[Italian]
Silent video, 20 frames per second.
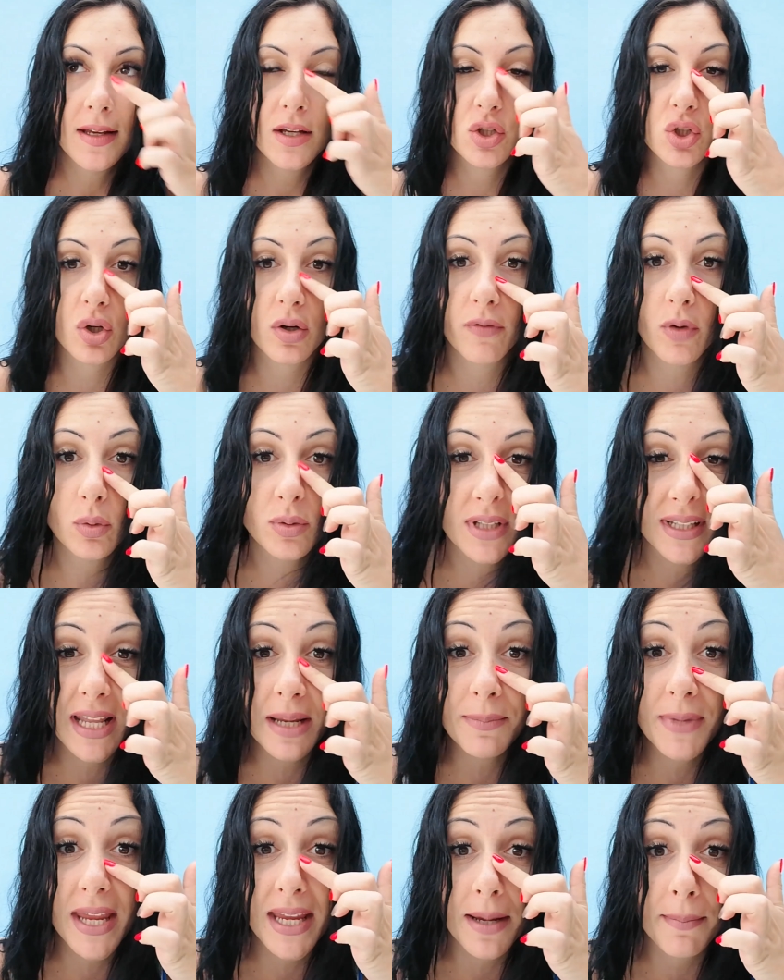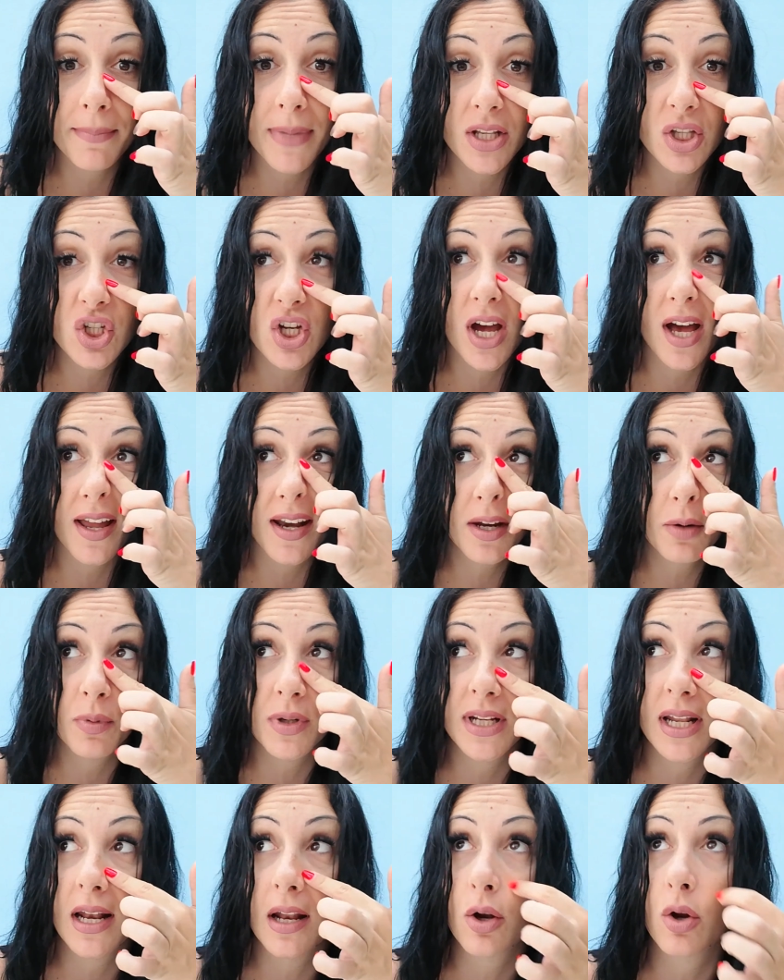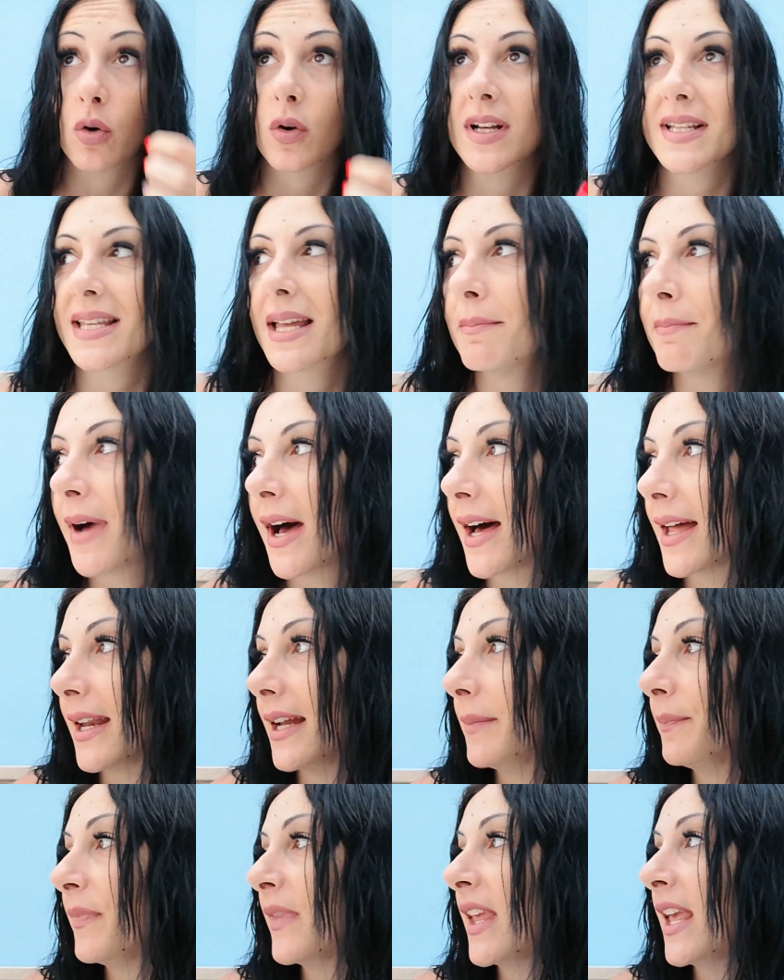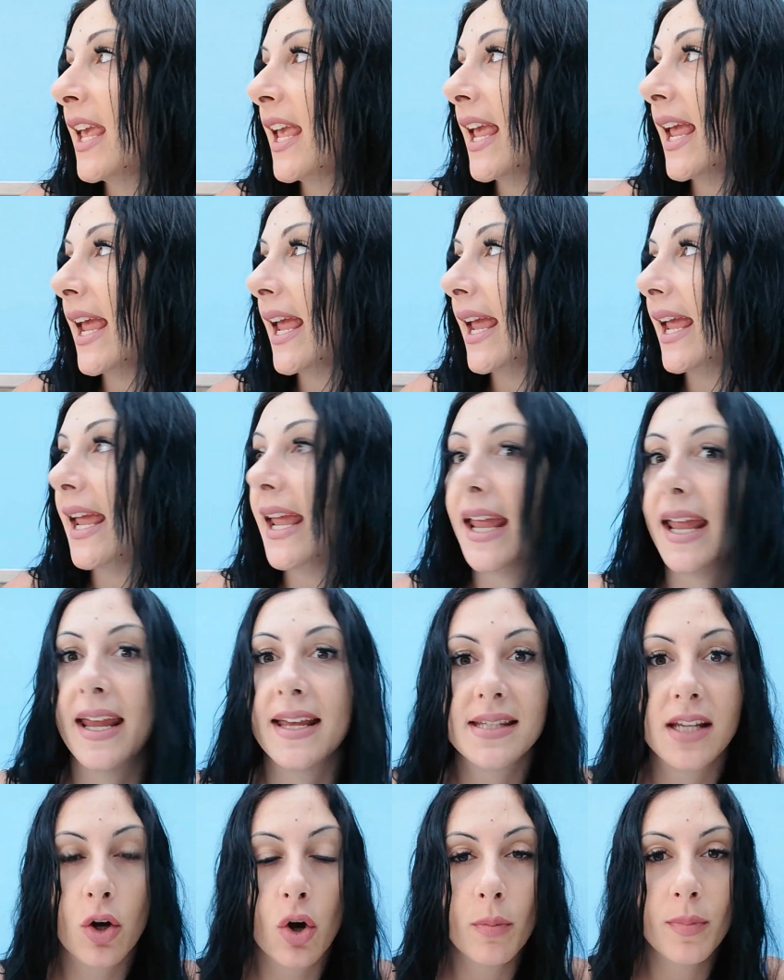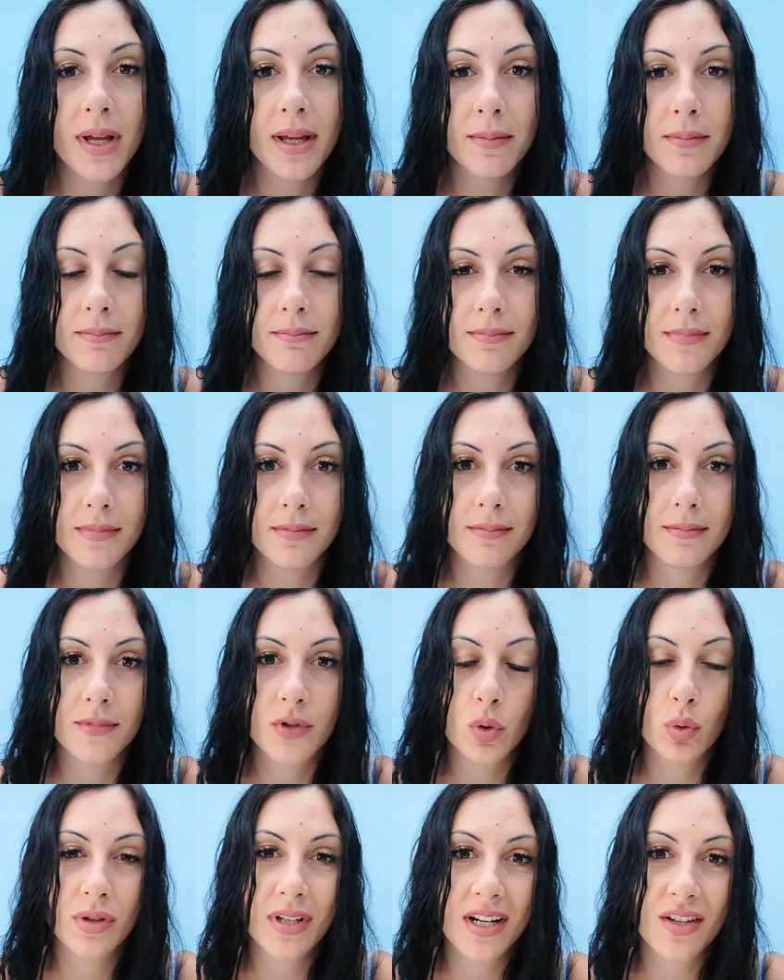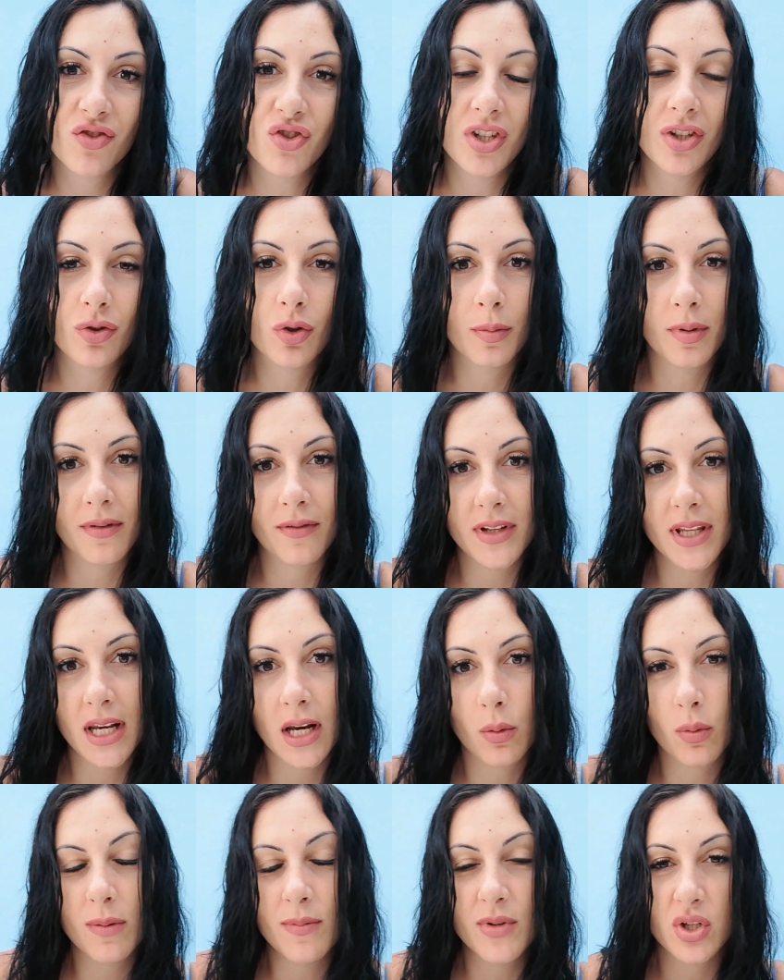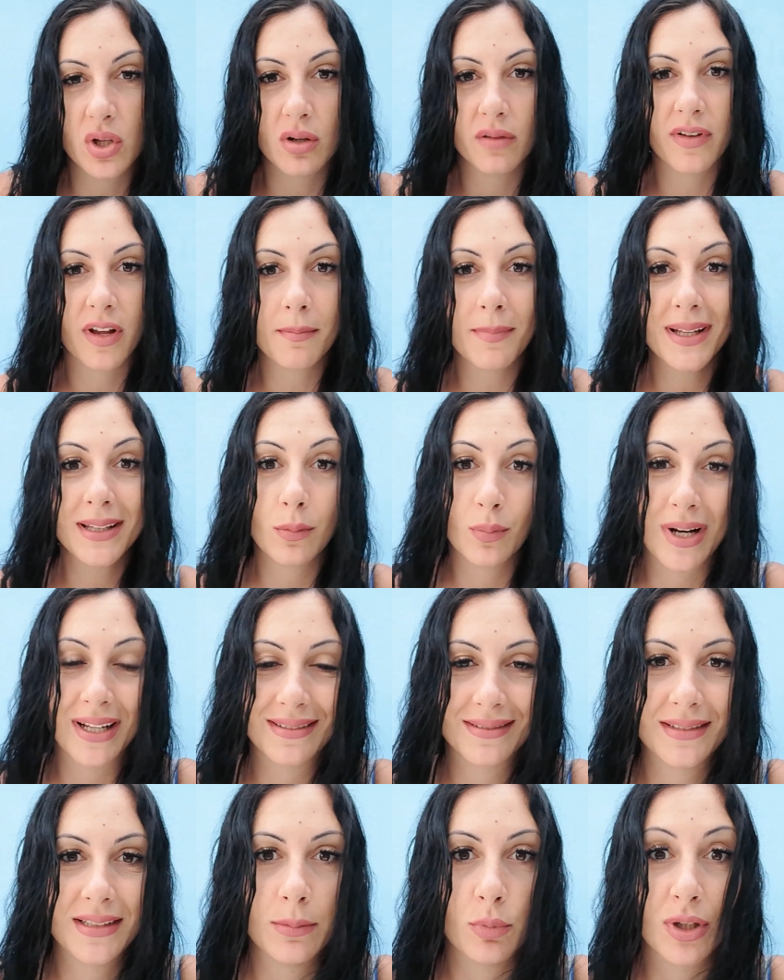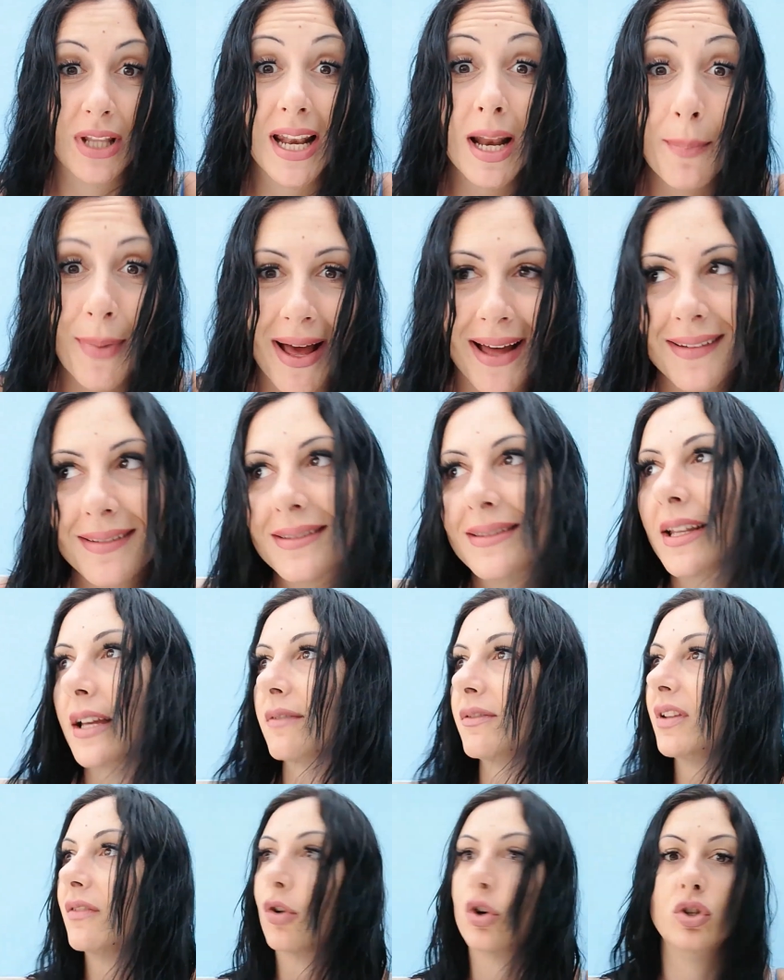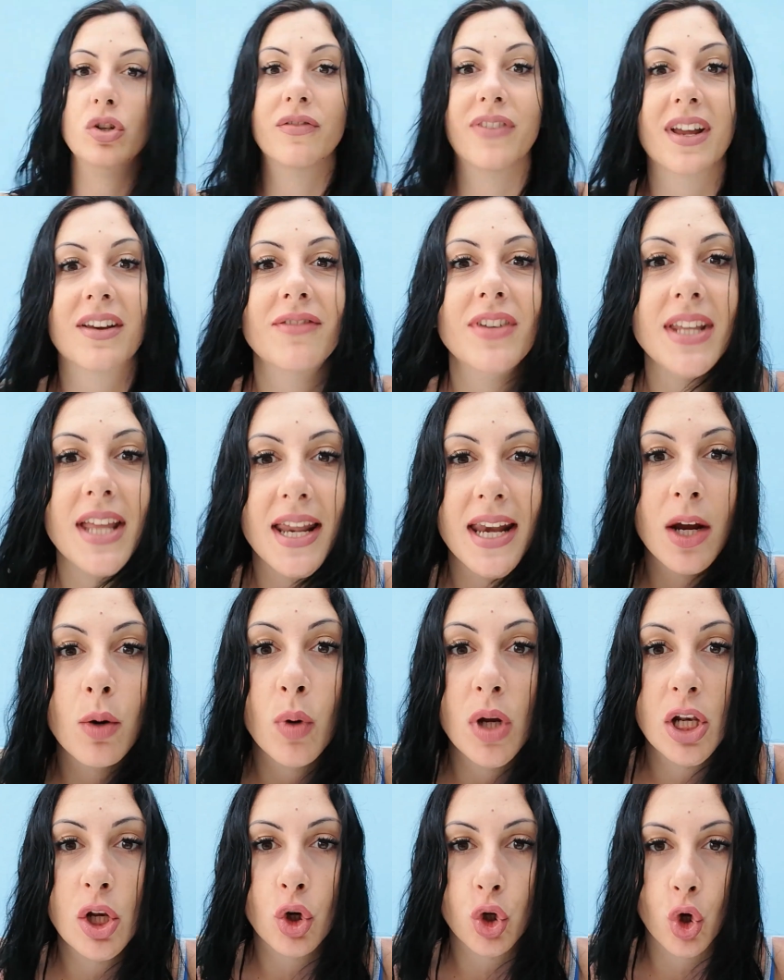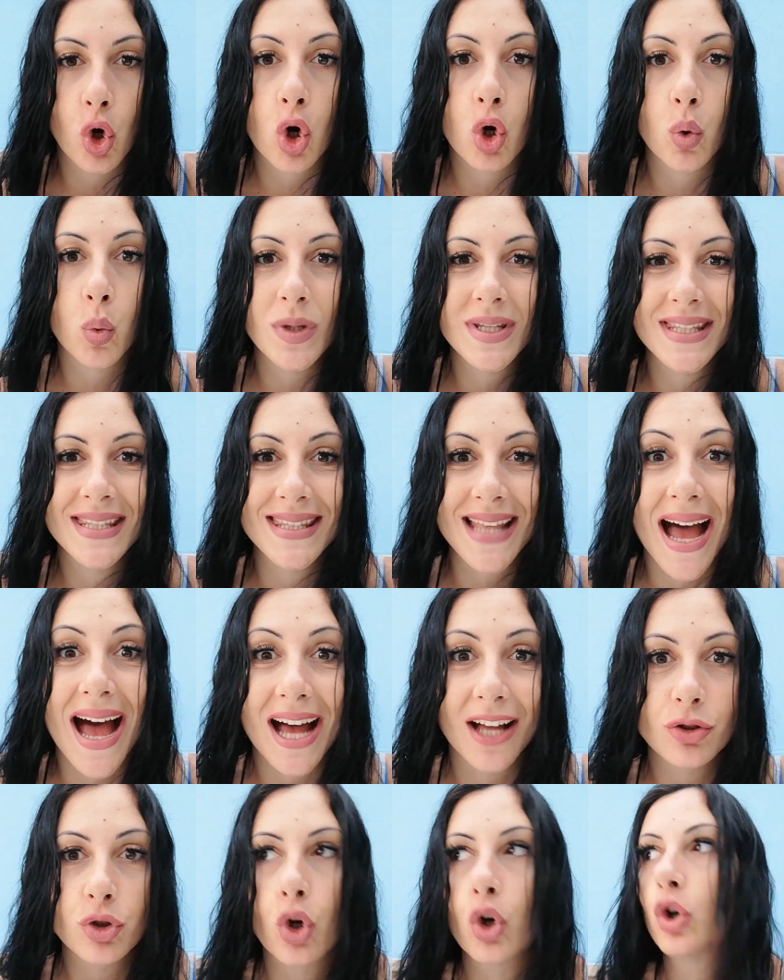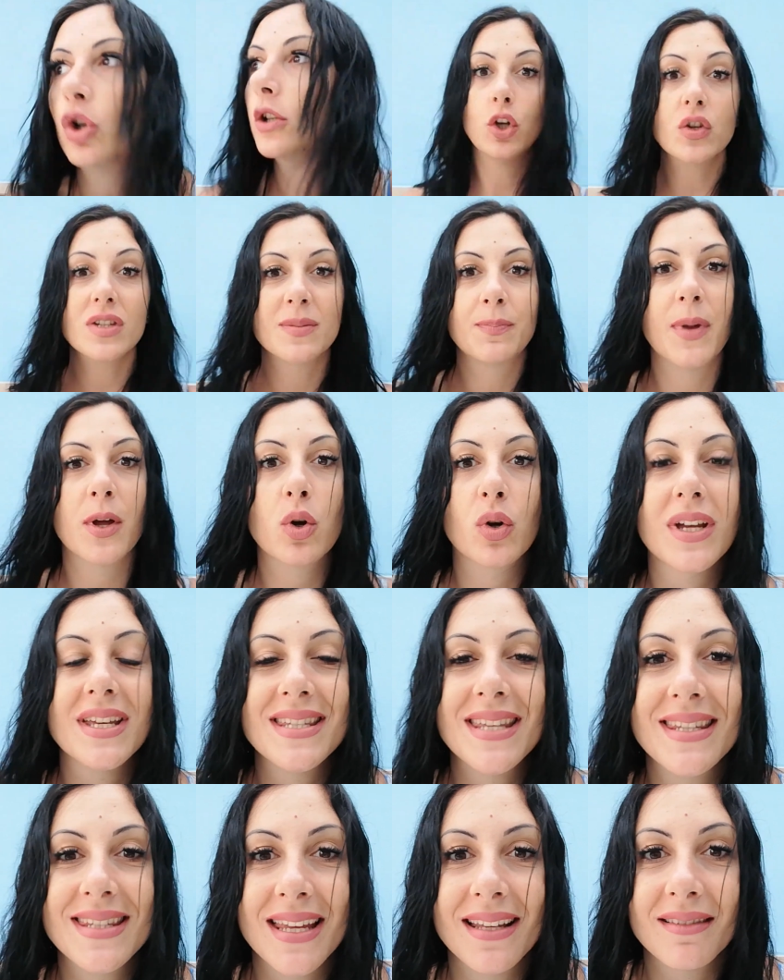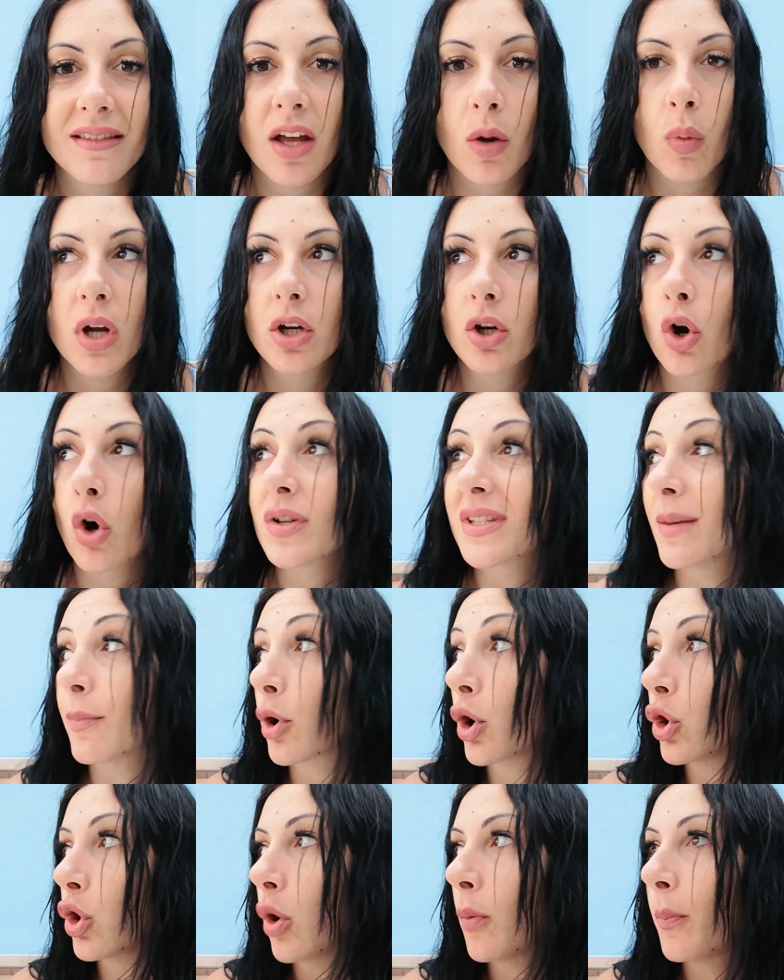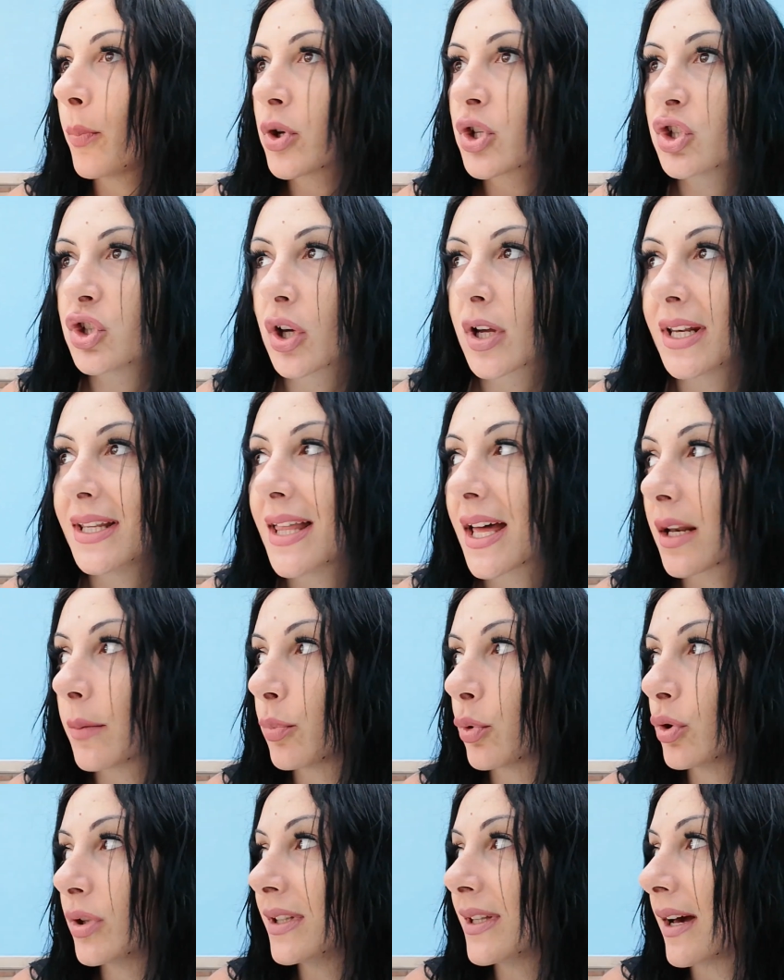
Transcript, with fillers: Sono venuta dai miei a mangiare qui nella loro casa al mare e siccome mh, sul tragitto per venire qui mi sono fermata un attimo da una parte vi voglio far vedere quello che ho acquistato io spero che si senta qualcosa però non posso gridare più di